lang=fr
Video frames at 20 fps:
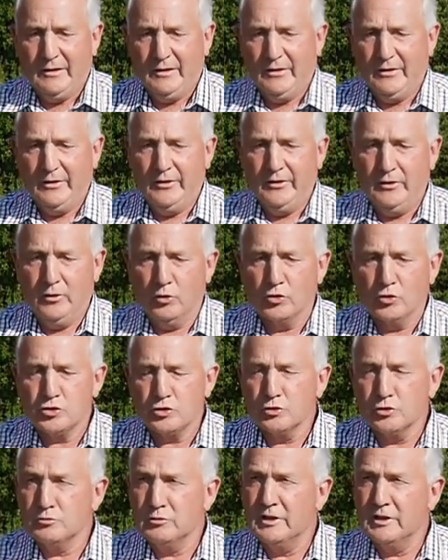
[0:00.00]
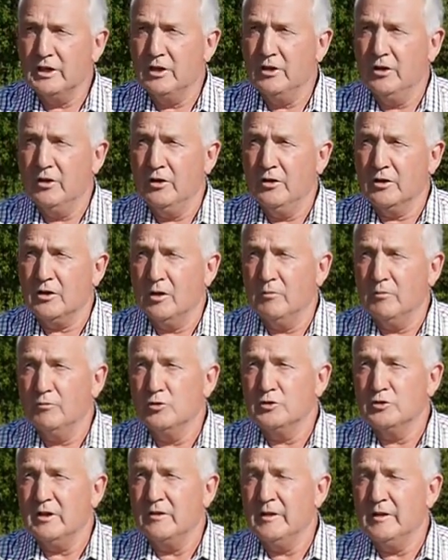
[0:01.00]
euh, aujourd'hui, euh, comme
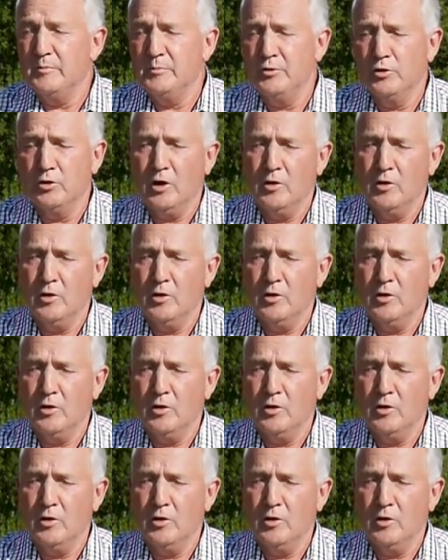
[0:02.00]
vous avez pu